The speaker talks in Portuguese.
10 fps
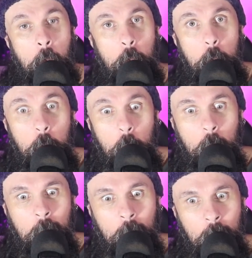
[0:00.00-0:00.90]

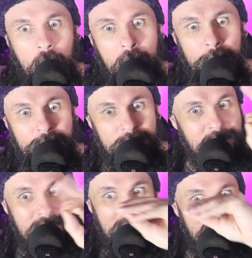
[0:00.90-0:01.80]
Uh!
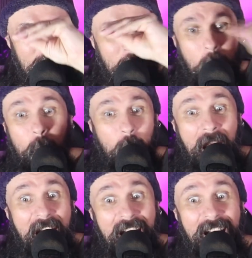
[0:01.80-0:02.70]

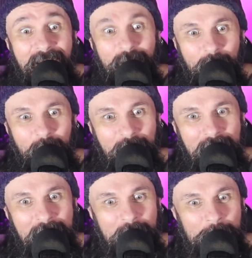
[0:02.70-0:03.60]
Uau!
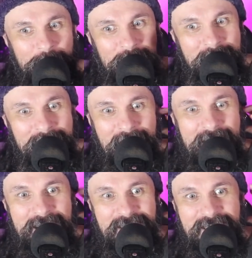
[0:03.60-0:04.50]

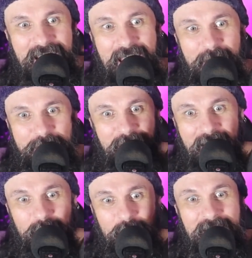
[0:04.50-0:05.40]
Esse
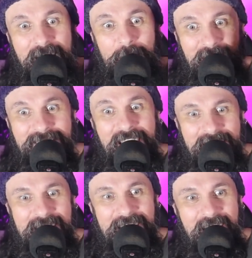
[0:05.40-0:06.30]
efeito da
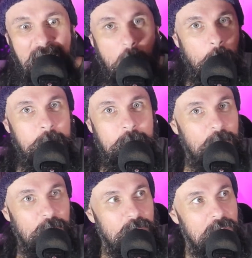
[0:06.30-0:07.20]
bateria ao
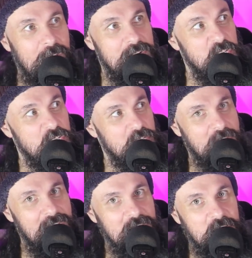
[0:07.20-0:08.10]

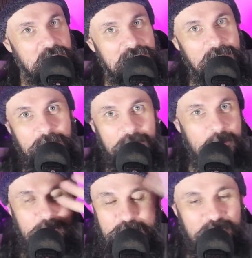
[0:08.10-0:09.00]
distante.
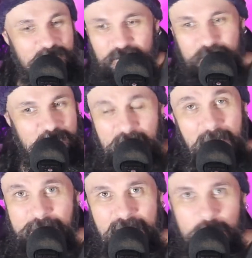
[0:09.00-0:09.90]

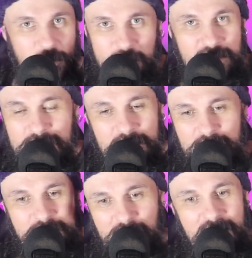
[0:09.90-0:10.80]
Perfeito.
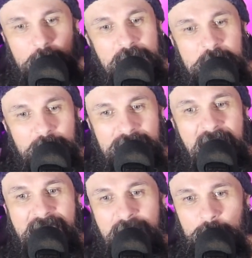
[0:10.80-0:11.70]
E foi realmente uma
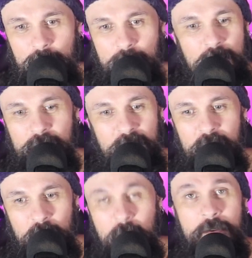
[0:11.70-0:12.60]
ideia
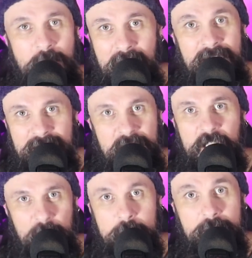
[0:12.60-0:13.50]
muito interessante
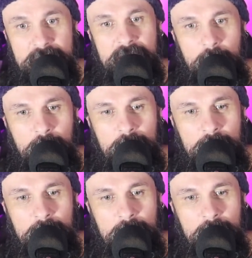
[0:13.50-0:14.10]
da produção.